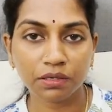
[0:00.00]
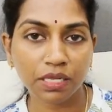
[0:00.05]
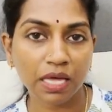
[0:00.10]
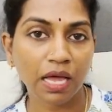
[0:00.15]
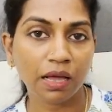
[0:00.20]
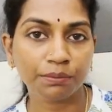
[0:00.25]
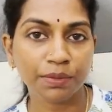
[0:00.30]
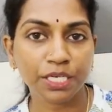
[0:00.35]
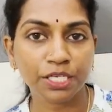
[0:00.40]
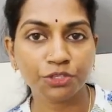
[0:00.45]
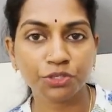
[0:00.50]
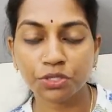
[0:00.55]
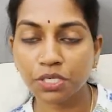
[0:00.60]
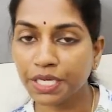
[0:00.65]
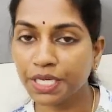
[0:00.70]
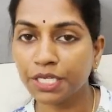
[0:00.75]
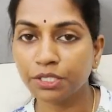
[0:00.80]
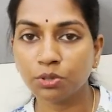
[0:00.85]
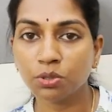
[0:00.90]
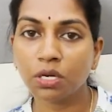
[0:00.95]
డ్యామేజ్
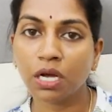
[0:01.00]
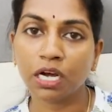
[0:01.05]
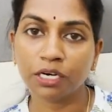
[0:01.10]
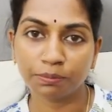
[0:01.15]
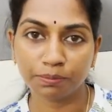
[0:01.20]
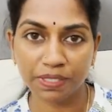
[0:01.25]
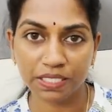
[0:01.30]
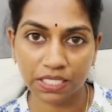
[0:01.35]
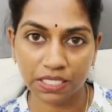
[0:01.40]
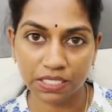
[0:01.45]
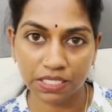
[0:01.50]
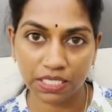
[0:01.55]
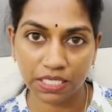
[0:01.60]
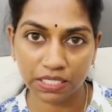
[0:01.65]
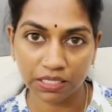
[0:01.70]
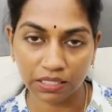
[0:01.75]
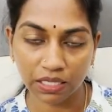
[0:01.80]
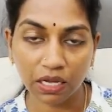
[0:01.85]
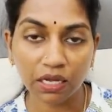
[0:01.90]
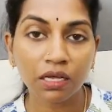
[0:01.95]
లేదు కట్ పీసెస్
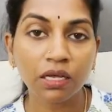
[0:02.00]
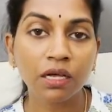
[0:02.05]
కింద